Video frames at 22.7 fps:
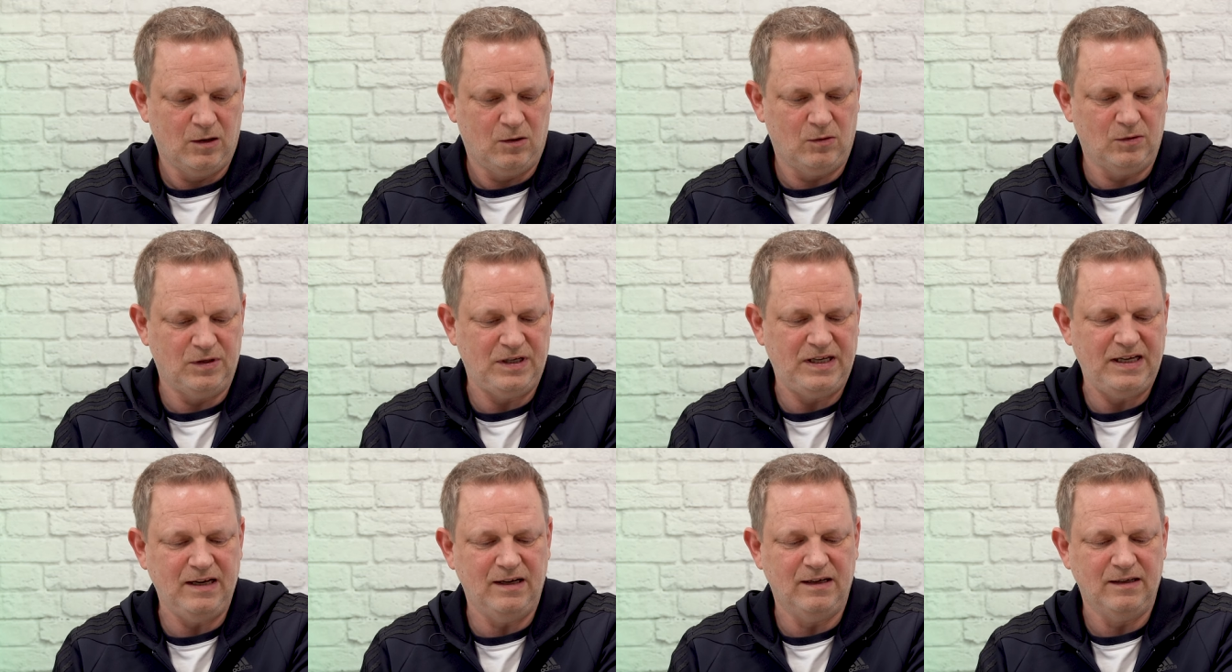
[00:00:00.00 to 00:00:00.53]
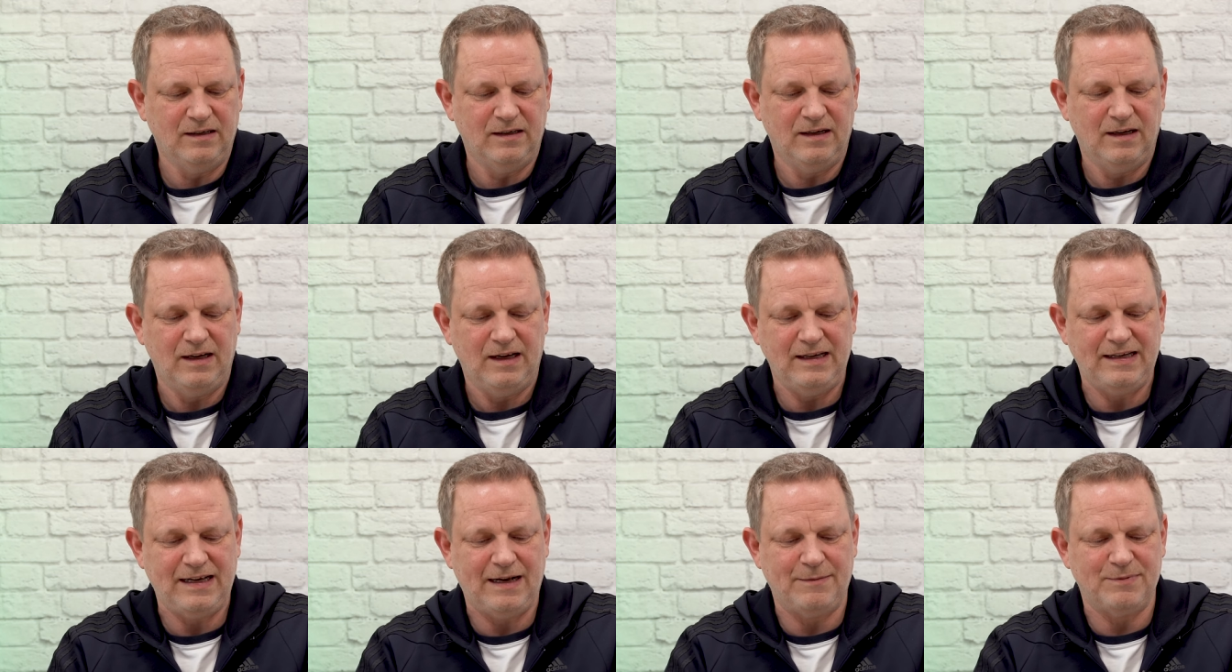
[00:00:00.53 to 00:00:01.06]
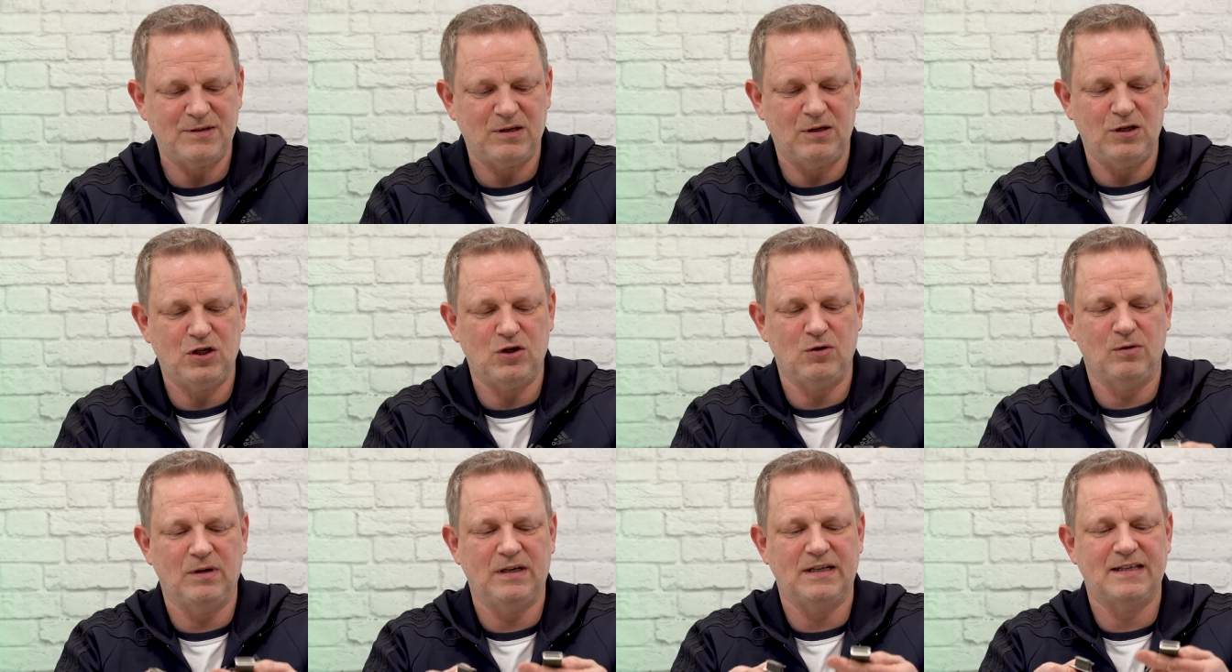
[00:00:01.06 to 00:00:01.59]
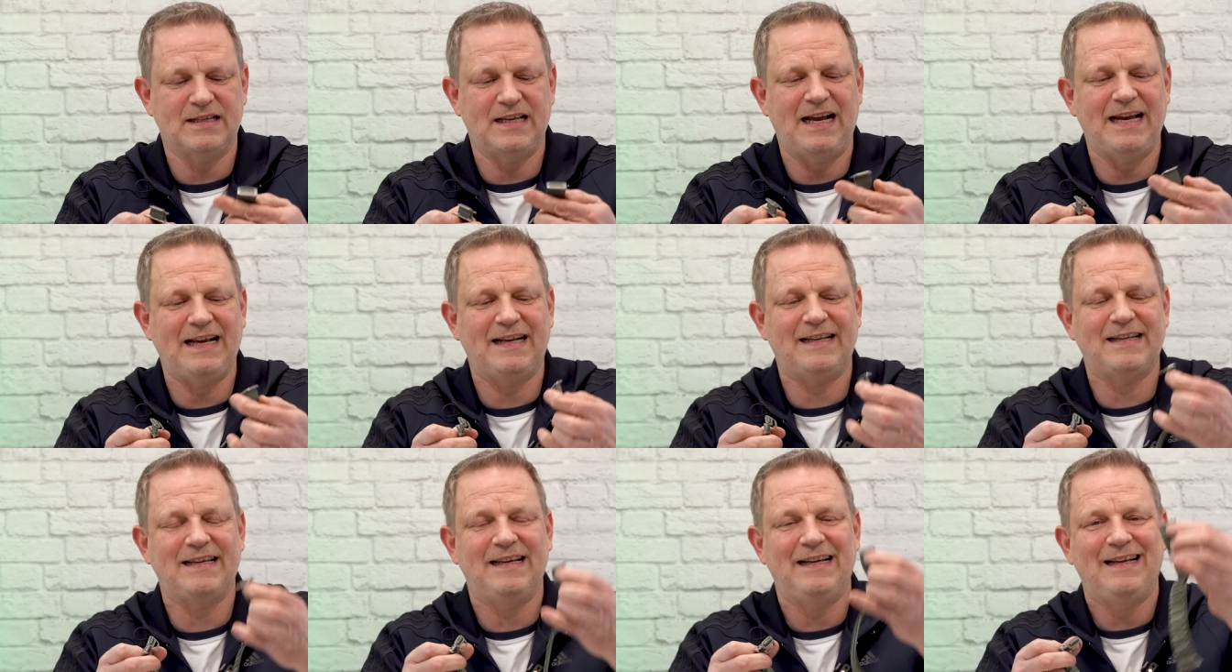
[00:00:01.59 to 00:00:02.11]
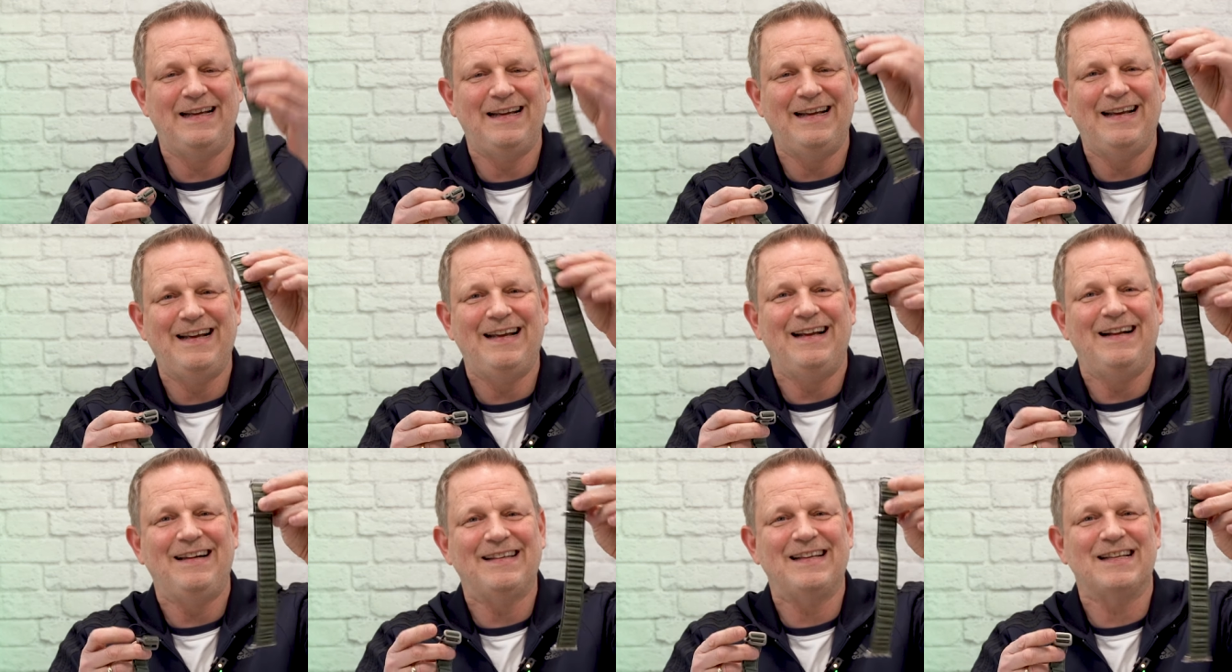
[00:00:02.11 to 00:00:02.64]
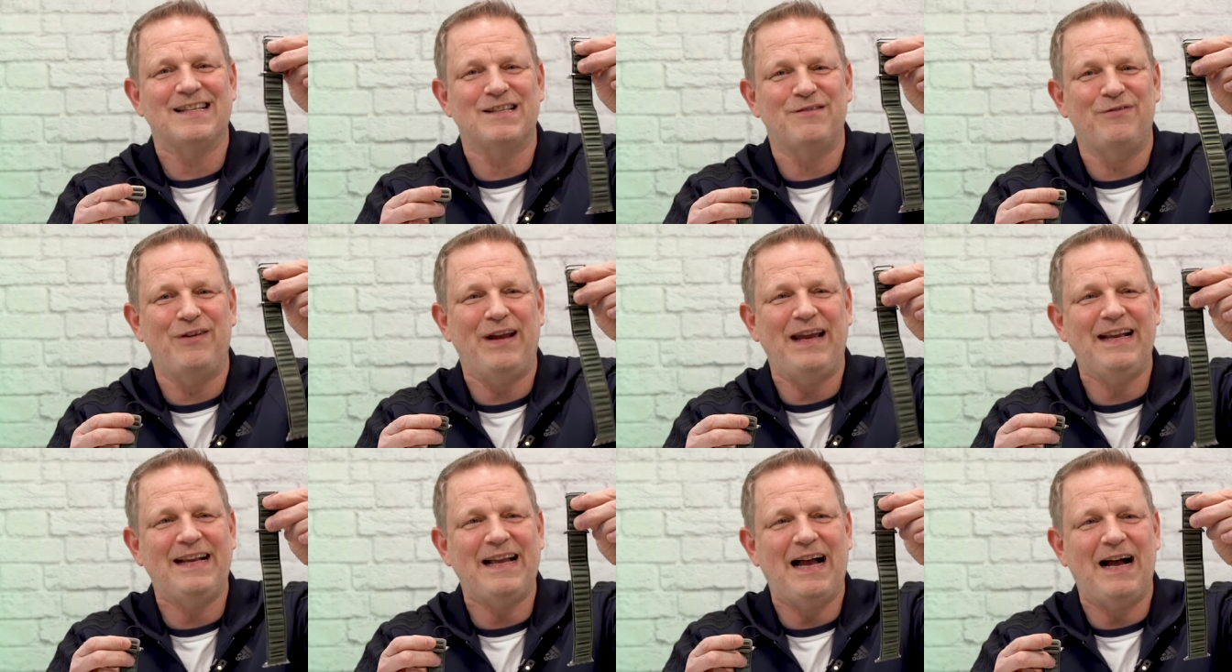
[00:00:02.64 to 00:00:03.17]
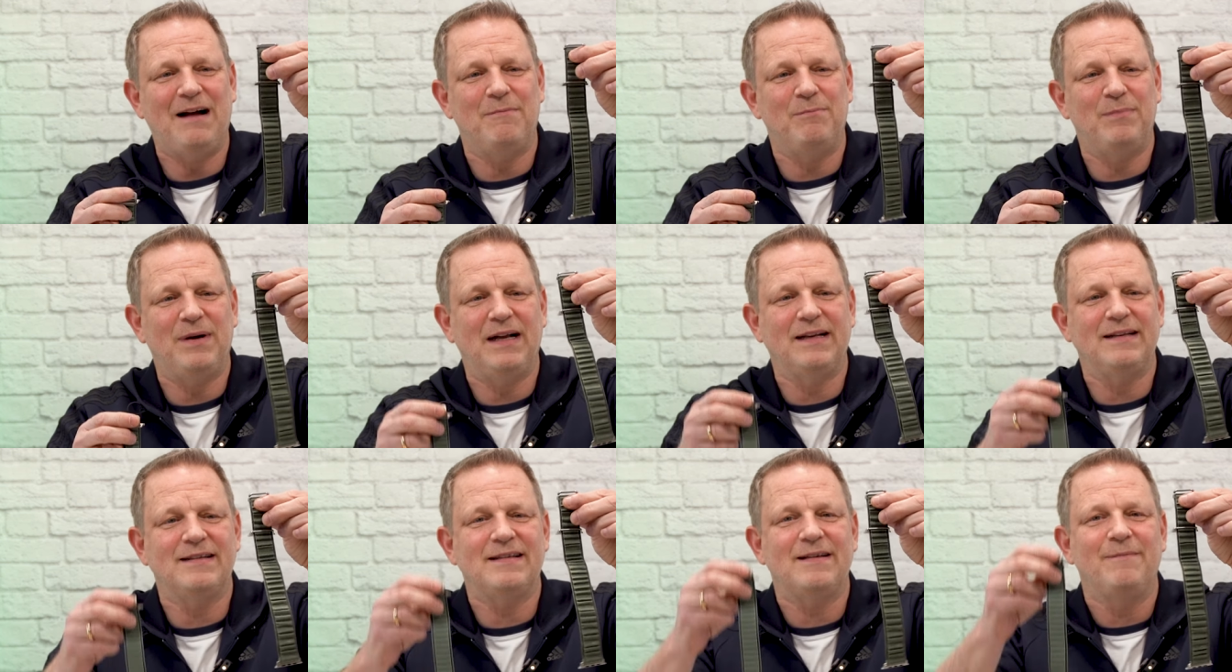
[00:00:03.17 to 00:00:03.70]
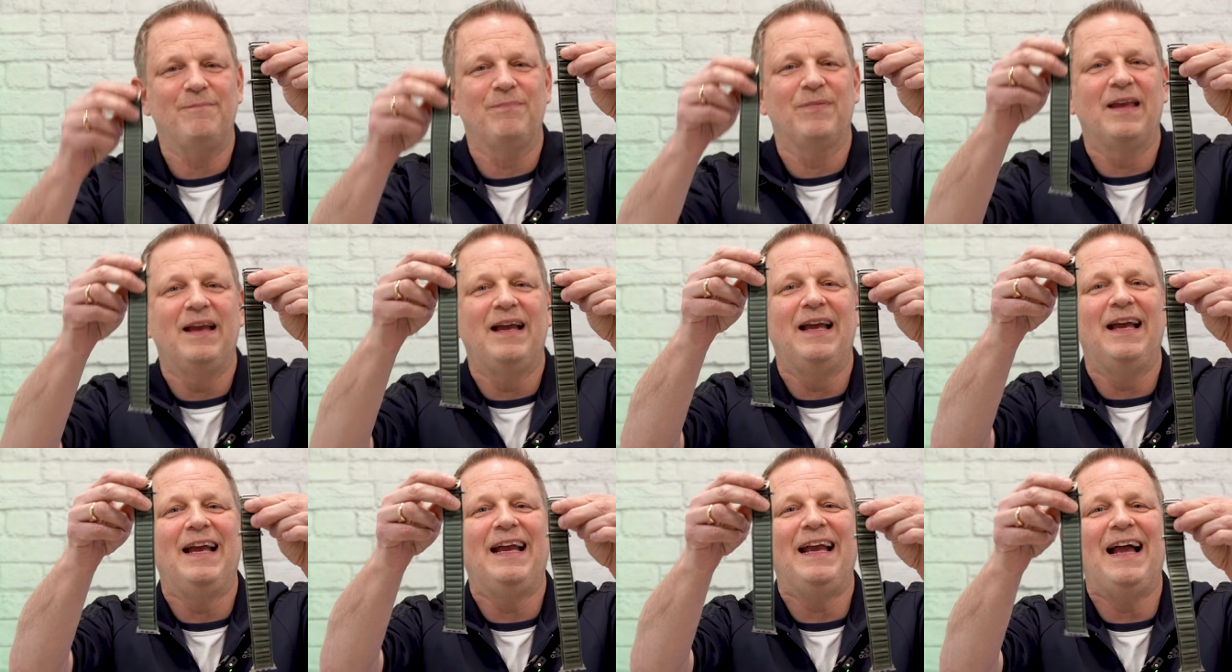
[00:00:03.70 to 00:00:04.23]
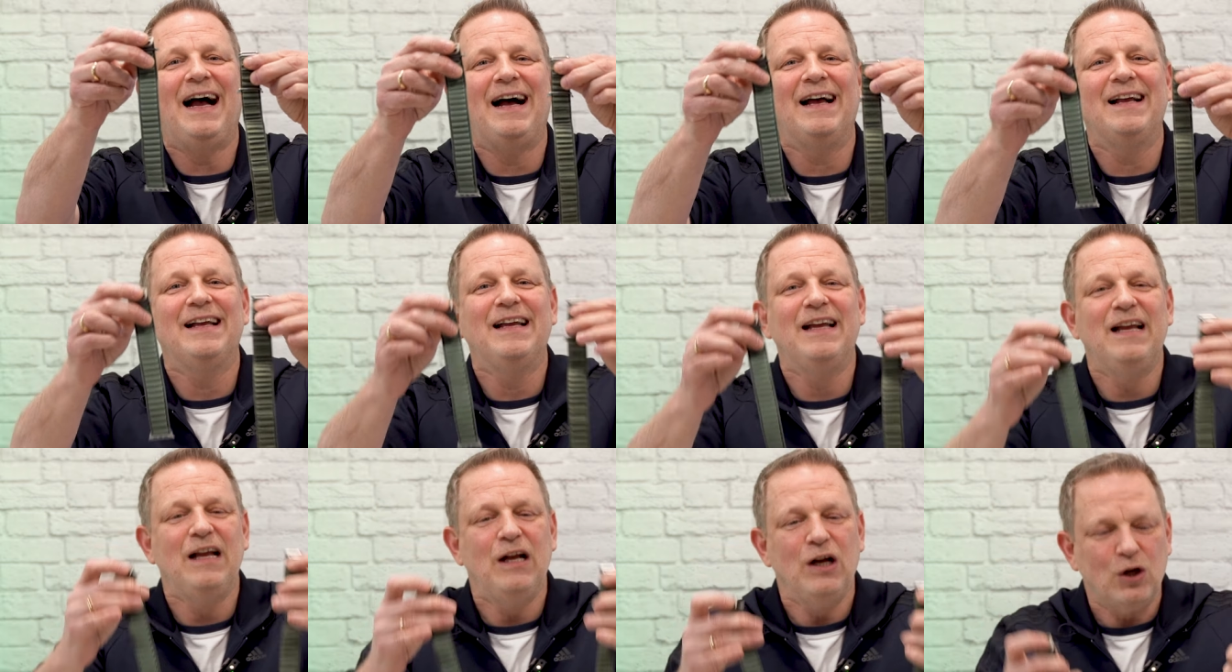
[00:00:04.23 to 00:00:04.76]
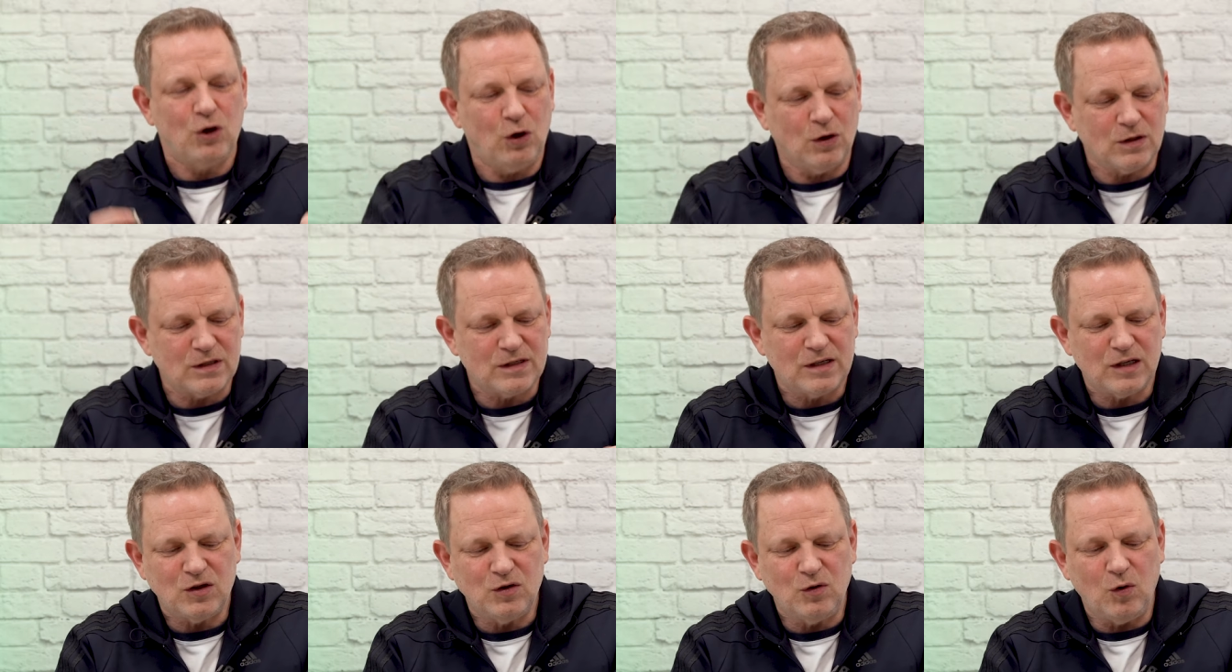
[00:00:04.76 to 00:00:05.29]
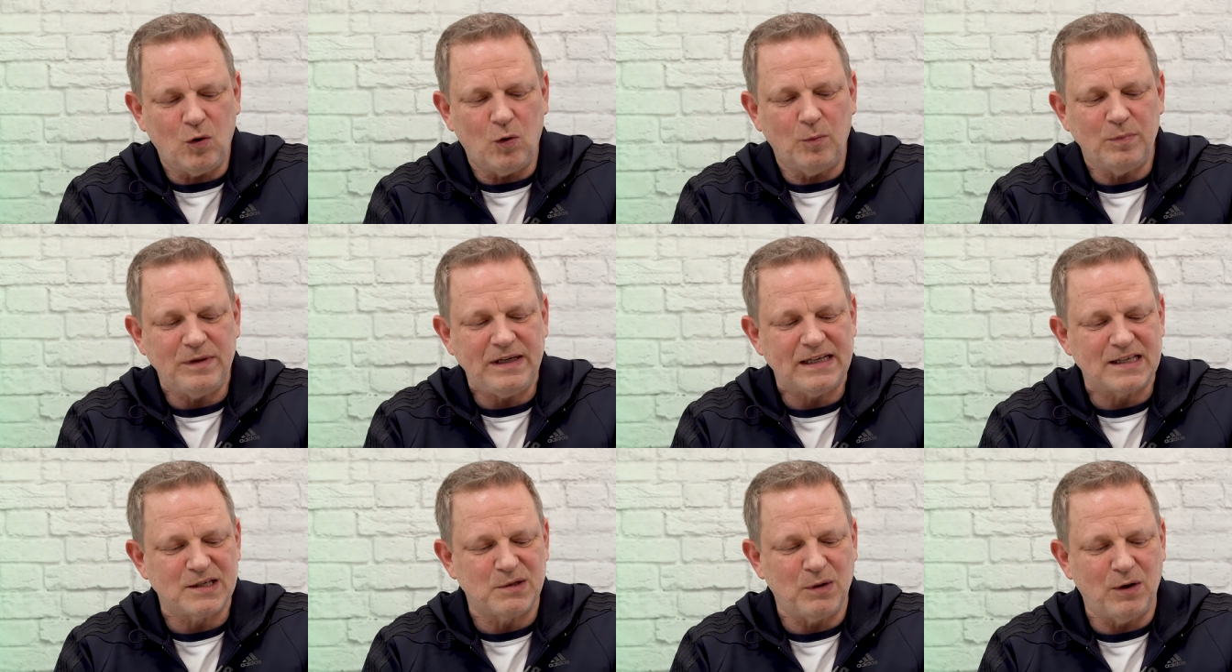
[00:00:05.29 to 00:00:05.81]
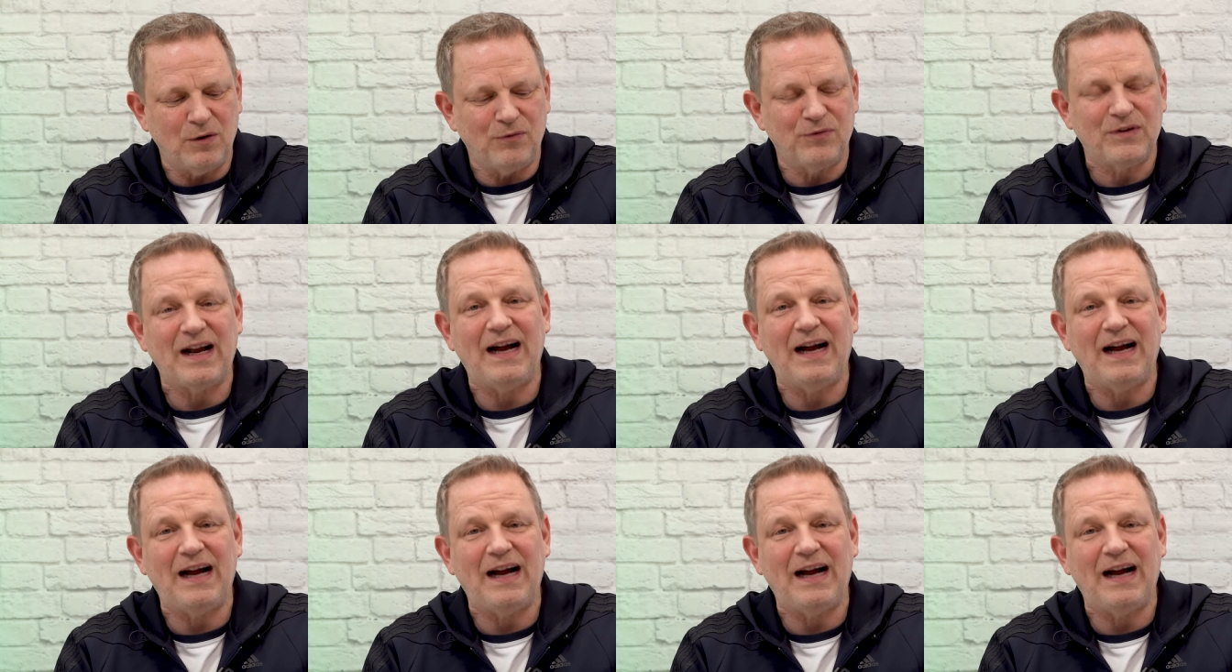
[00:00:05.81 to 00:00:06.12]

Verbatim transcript: Und hier, ich habe es euch schon gezeigt, das Fake-Armband, ja, kostet nur um die 12,